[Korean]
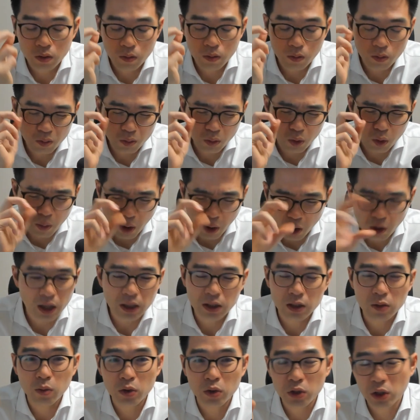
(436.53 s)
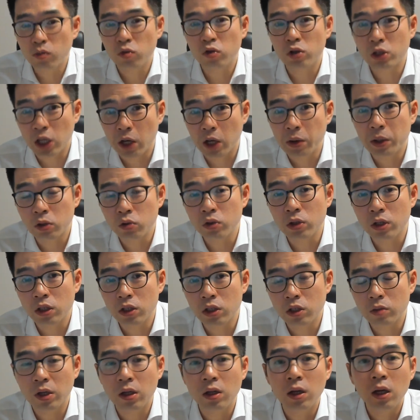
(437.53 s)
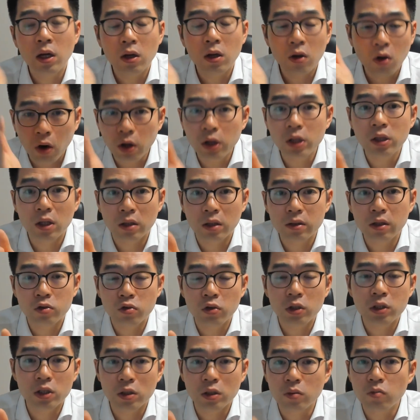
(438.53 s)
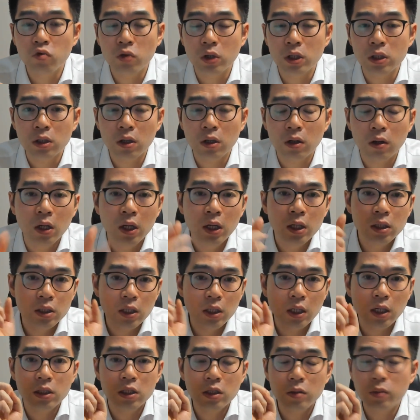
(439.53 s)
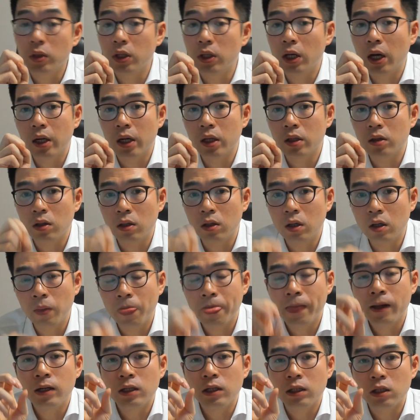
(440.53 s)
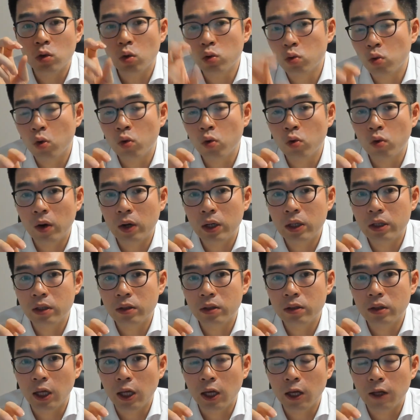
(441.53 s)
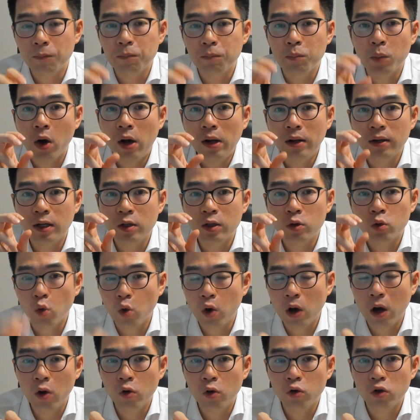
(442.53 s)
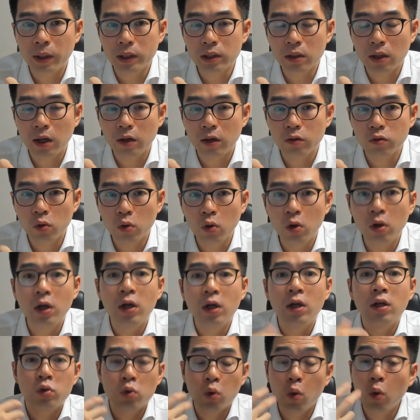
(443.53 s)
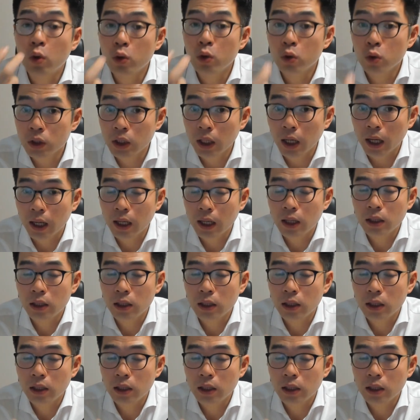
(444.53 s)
몇 가지 직무를 제외할 수는 있겠지만 거의 대다수의 직무에서 제가 지금 이야기했던 이 소통과 관련된 명확한 노하우를 바탕으로 좋은 소재,